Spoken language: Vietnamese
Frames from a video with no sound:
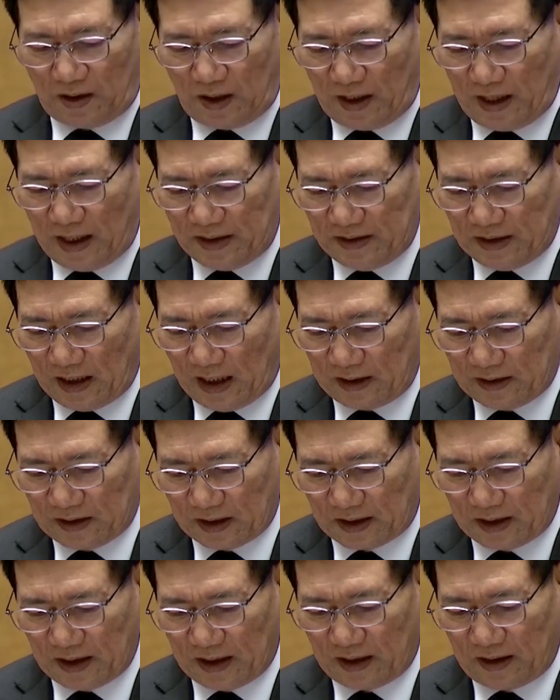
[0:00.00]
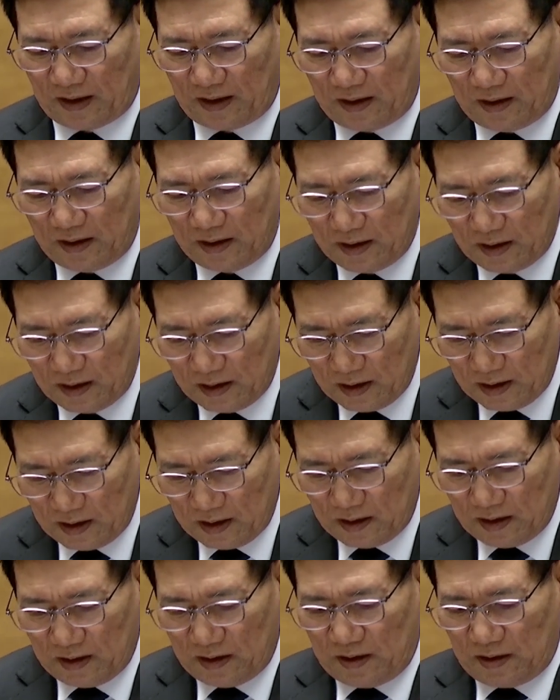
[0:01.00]
luật hiện hành đã bổ sung 3
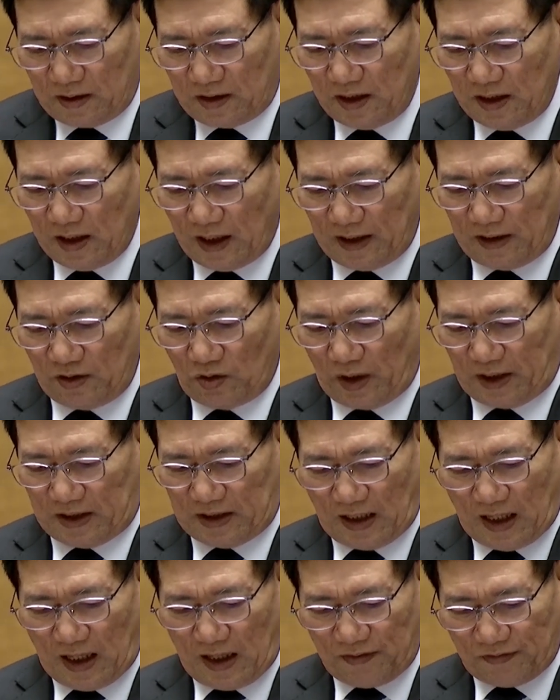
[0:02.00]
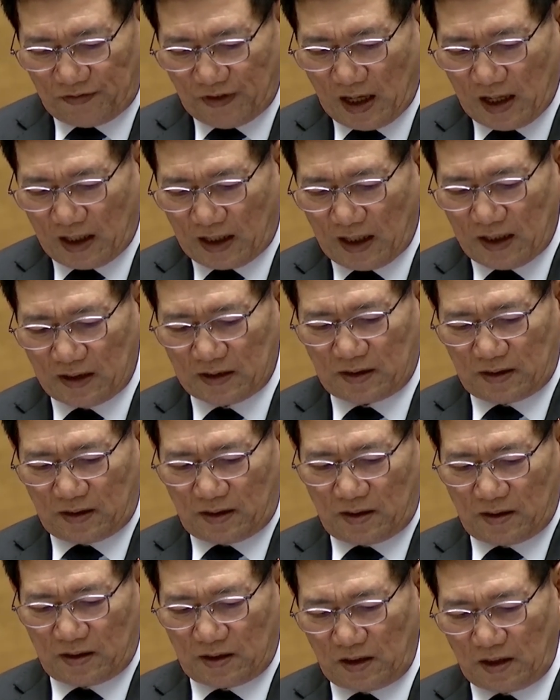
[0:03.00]
chương về quản lý nhà nước về giá,
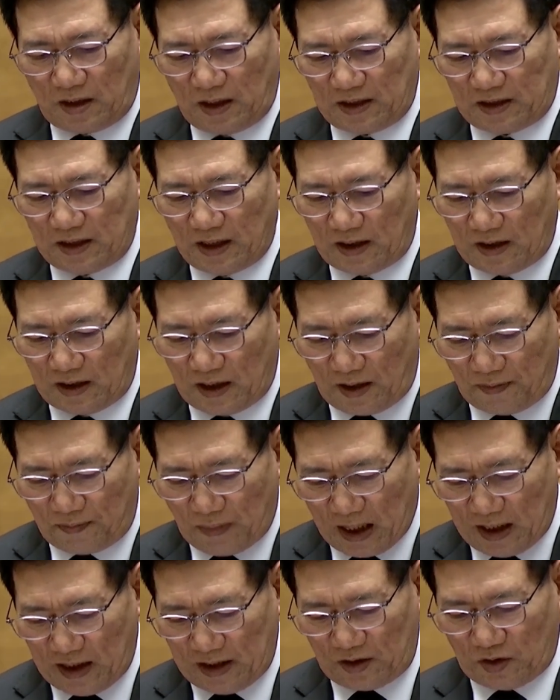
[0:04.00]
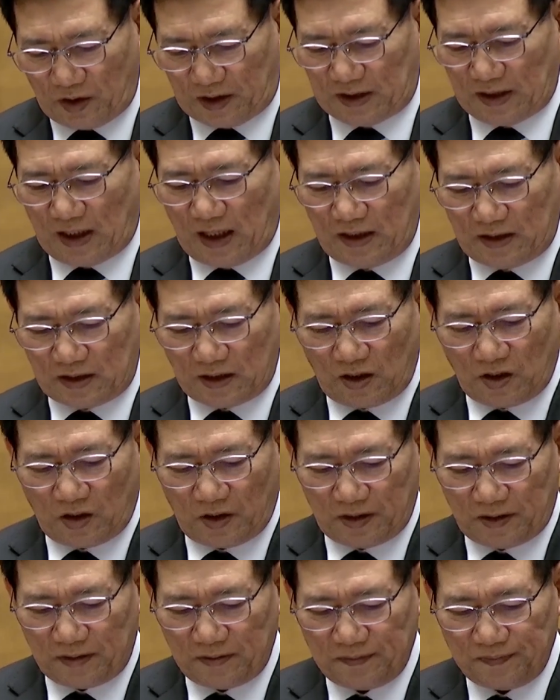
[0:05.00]
thẩm định giá và nhiệm vụ quyền hạn của
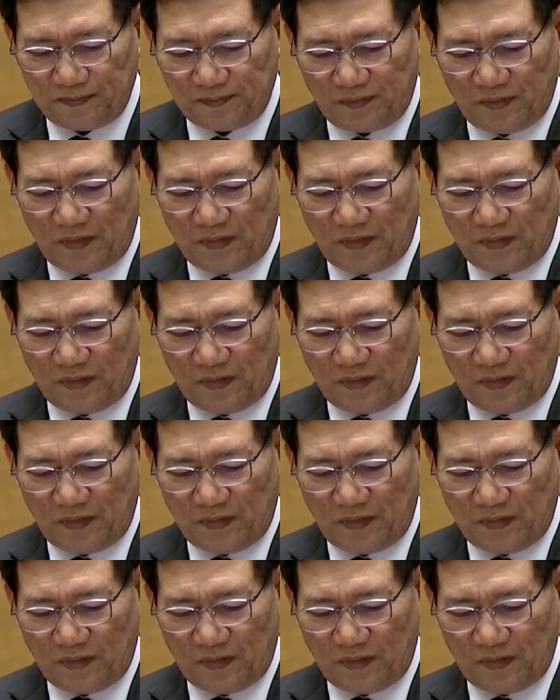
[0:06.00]
cơ quan nhà